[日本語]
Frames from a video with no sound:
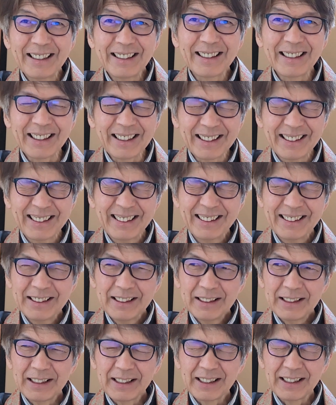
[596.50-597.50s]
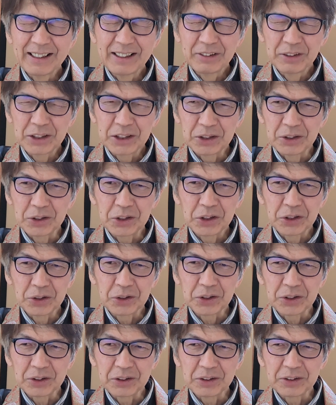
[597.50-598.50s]
で、えー、うちの
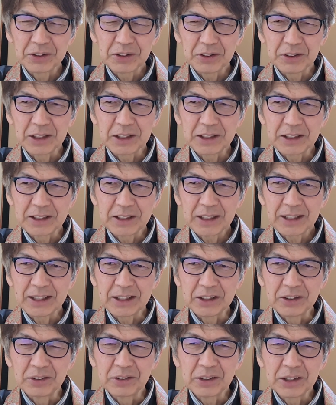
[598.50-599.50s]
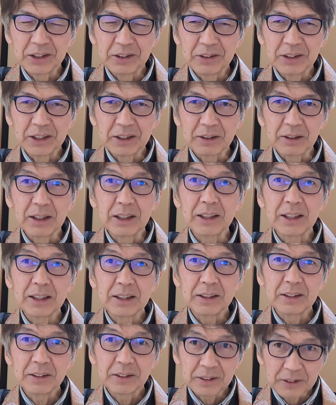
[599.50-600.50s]
長女を育てたい言うて言ってくれた
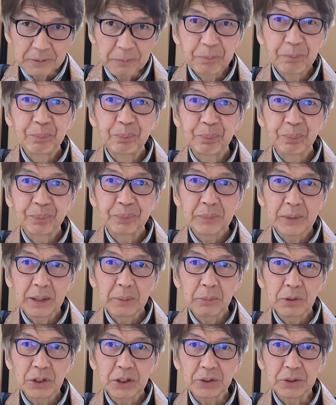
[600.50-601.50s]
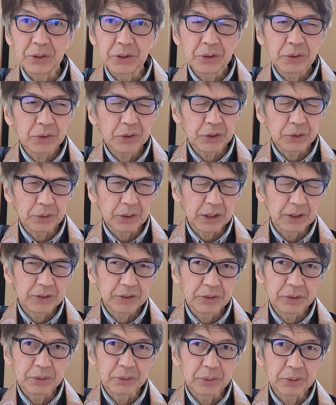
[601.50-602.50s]
んです。でもちろん幼女とか
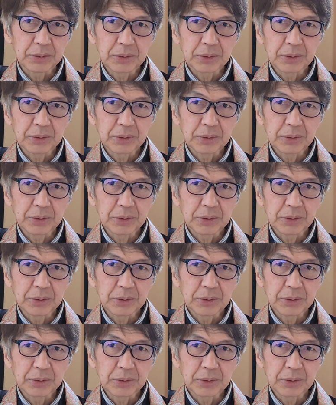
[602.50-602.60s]
そういうこ